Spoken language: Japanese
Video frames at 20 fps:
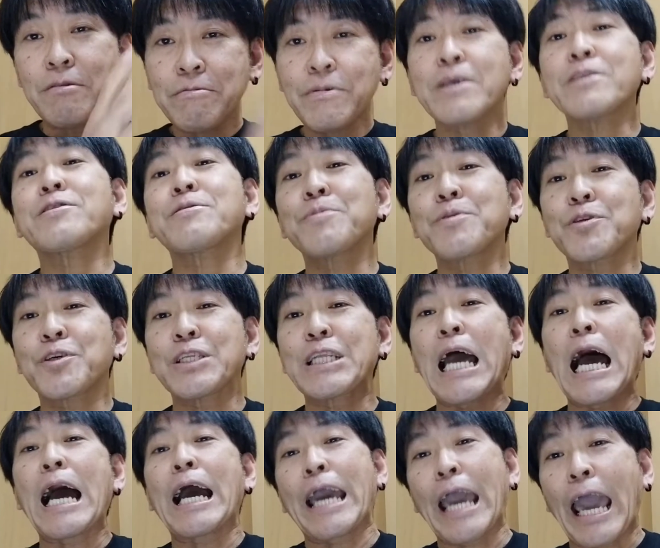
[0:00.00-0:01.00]
Facebook
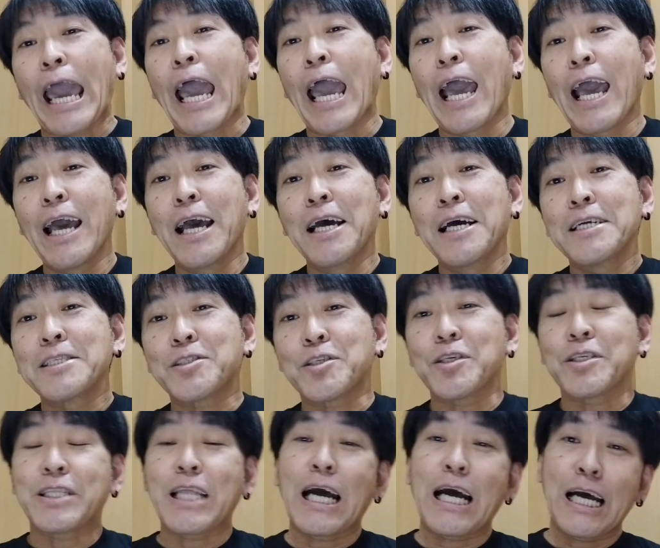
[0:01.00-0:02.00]
に上げ
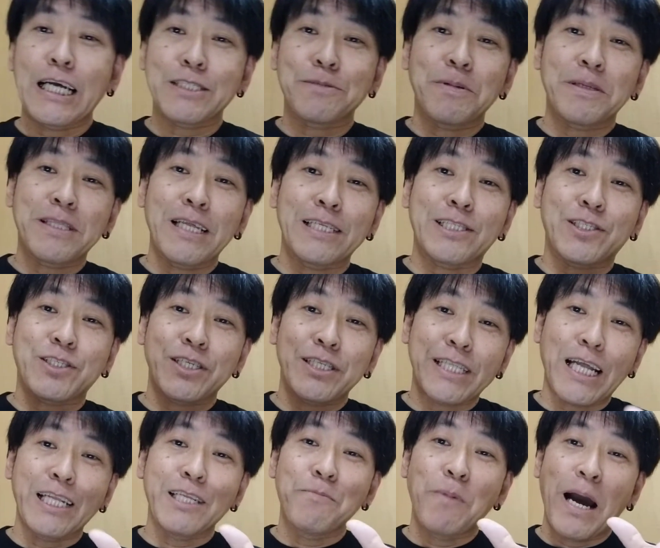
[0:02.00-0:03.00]
Twitter 始まったら
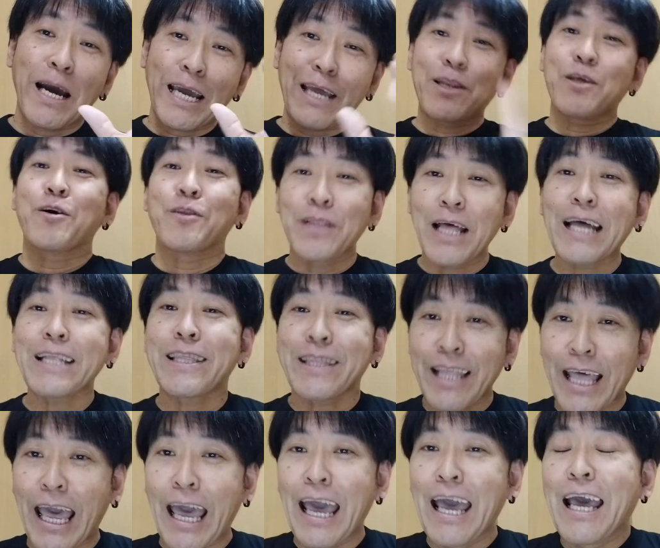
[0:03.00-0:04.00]
Twitter にも上げるようになっ
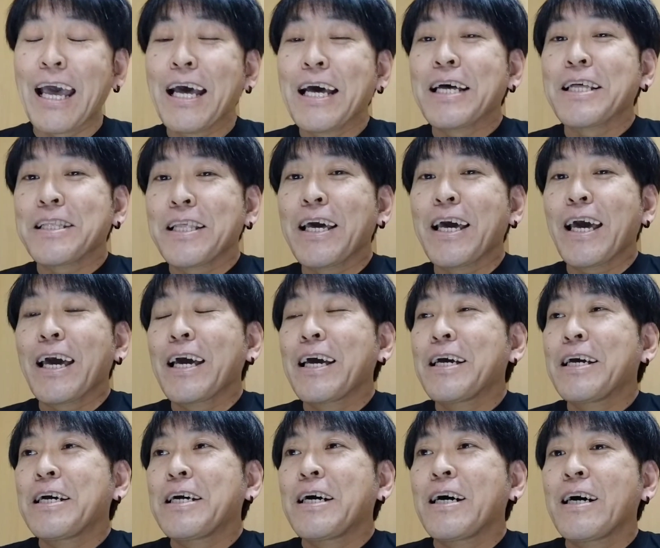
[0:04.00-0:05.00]
てで
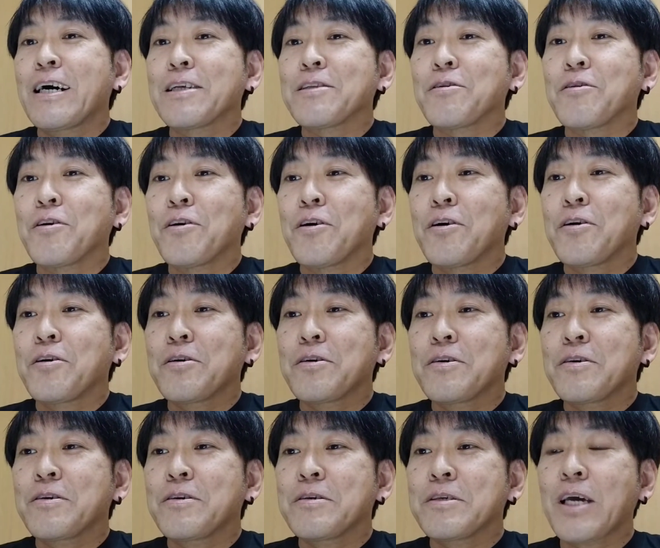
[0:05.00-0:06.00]
あの
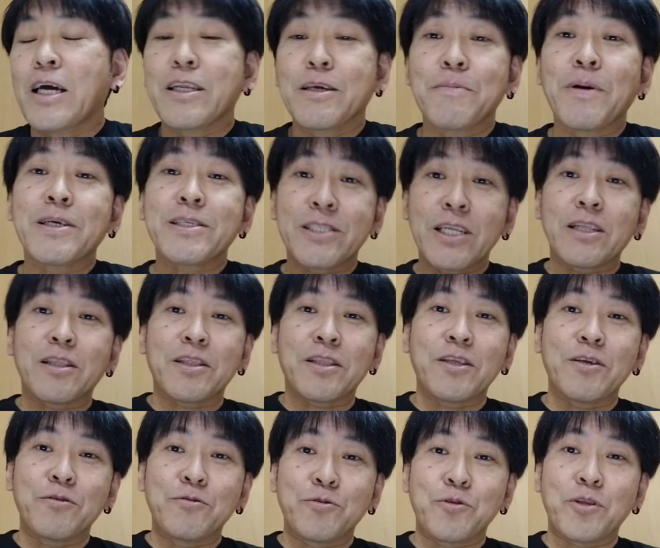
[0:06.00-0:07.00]
やりましたっ
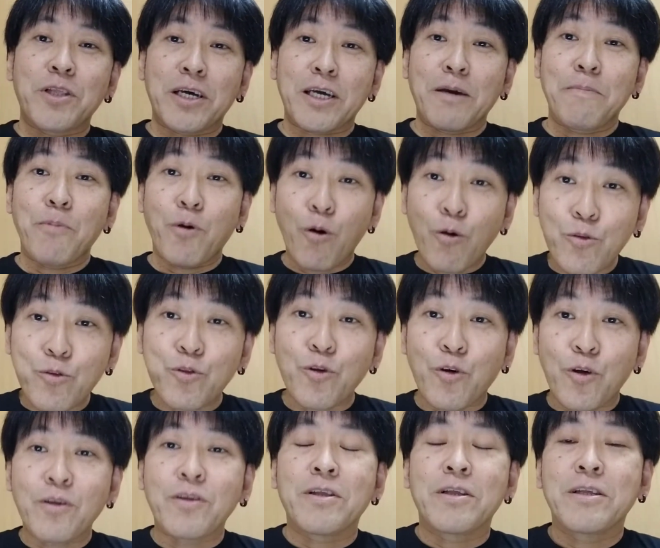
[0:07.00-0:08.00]
ていうのだけポコッ
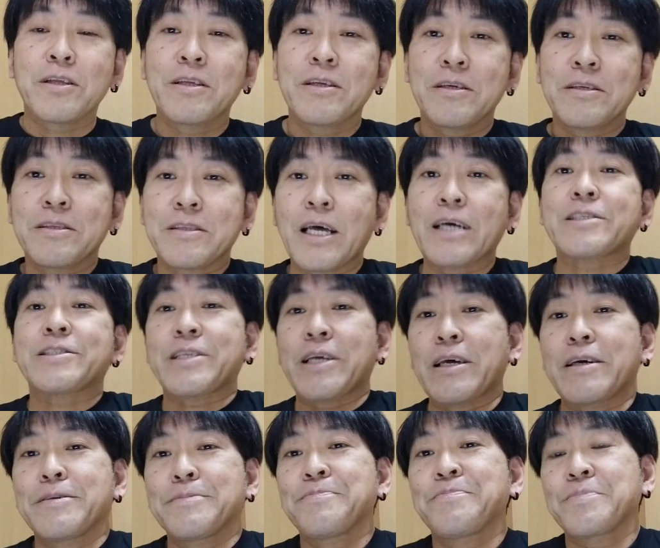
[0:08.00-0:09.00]
と出し
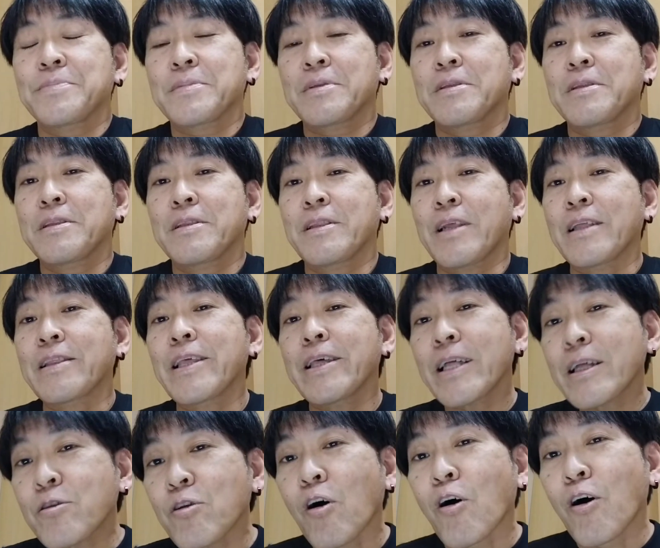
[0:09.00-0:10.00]
てなんで
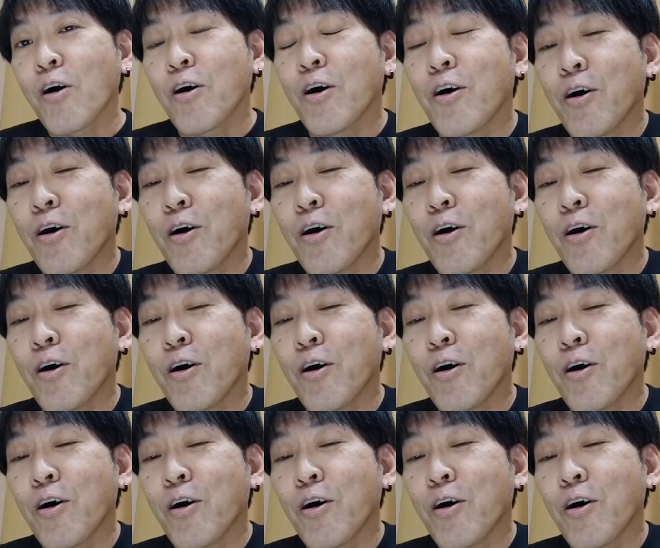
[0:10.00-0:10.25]
だと、